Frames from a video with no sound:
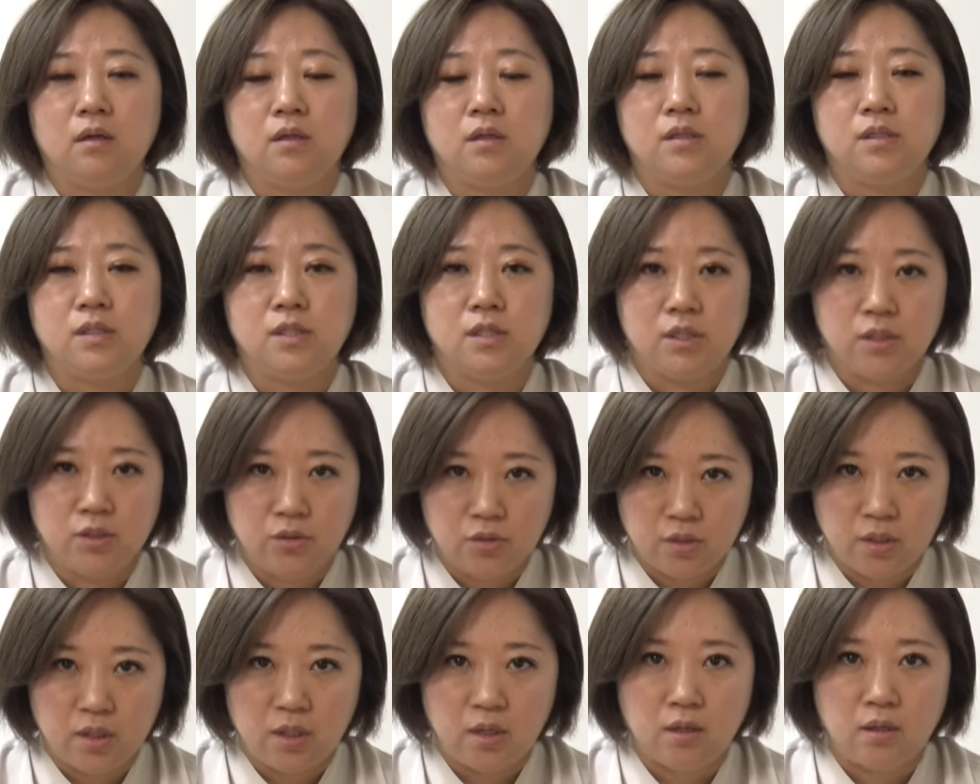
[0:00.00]
新
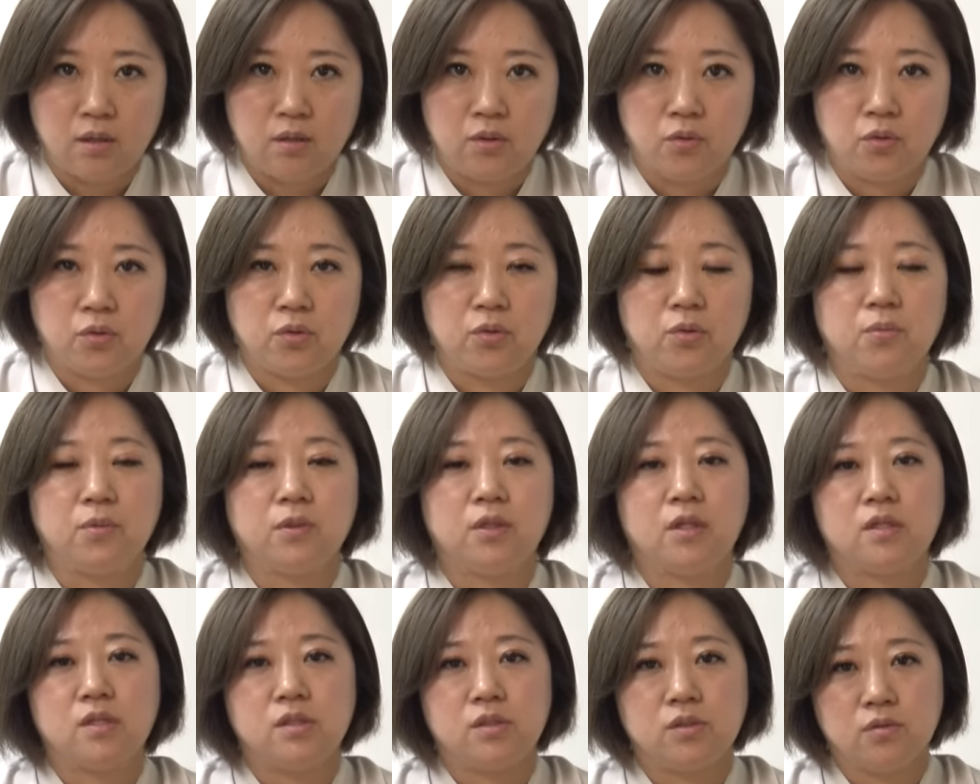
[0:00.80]
居で子供
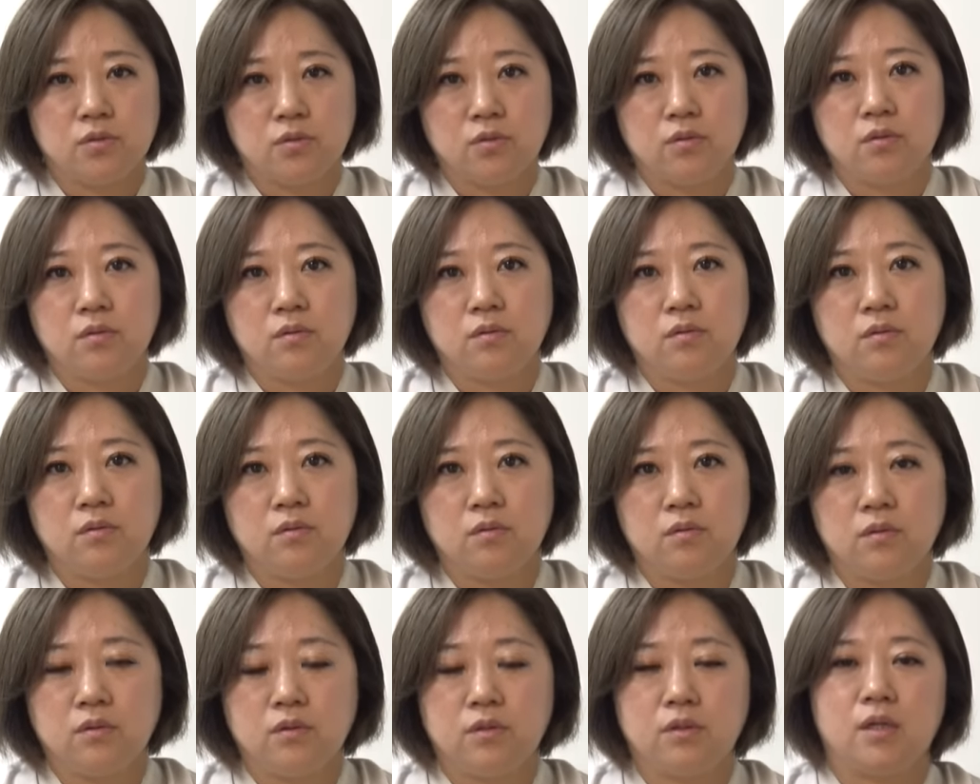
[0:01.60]
たちと
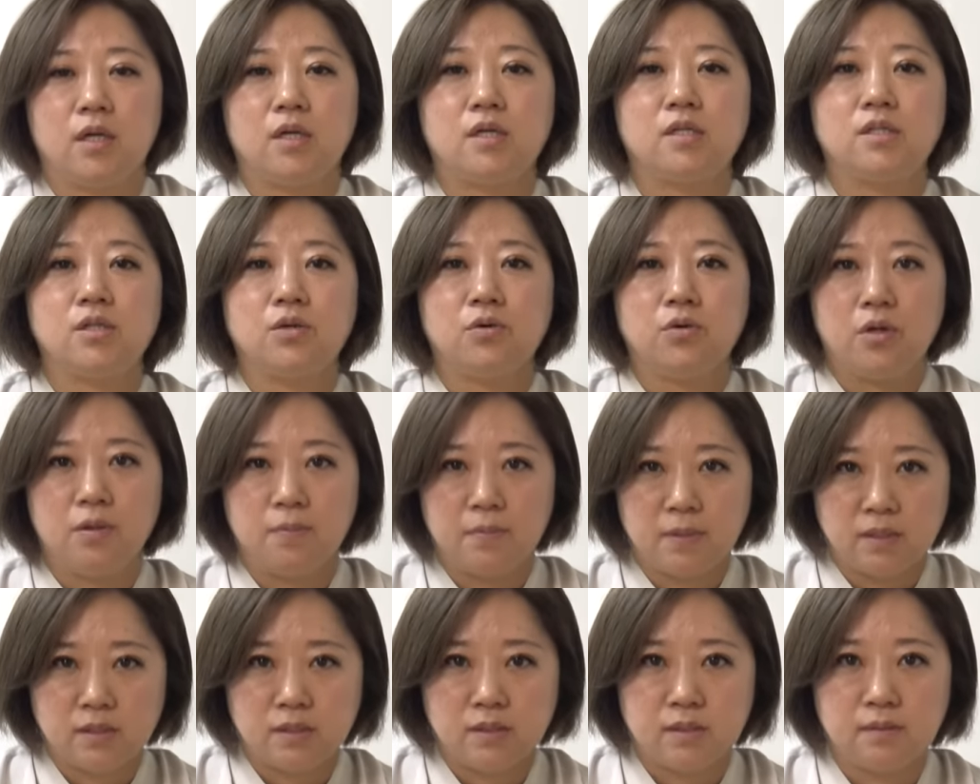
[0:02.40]
暮らしており
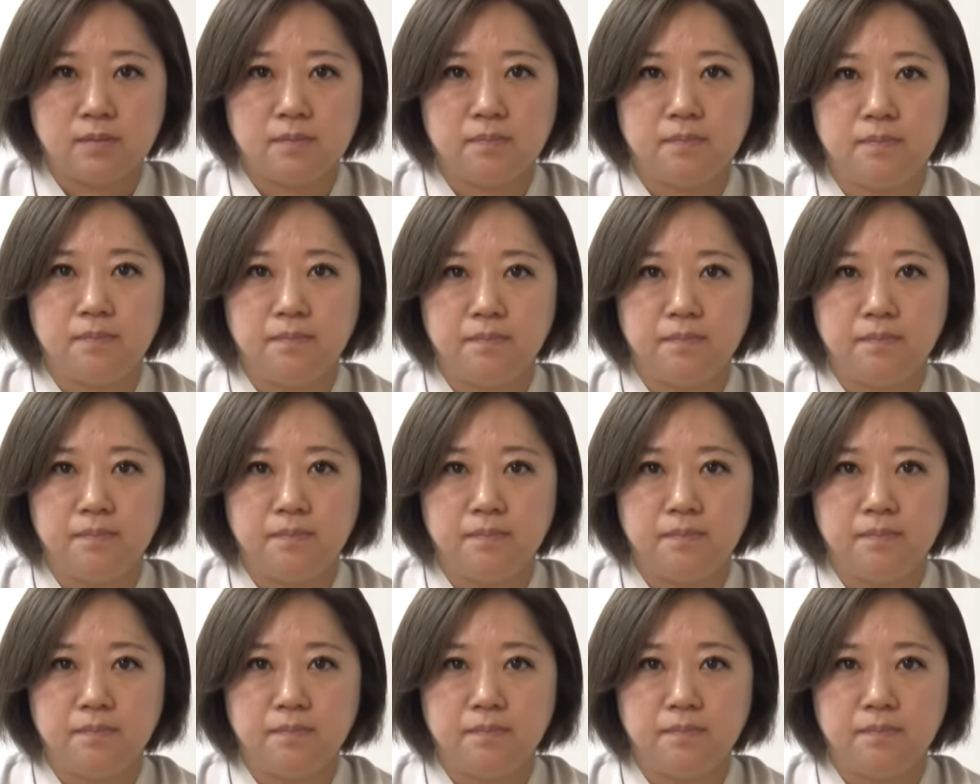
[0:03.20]
ます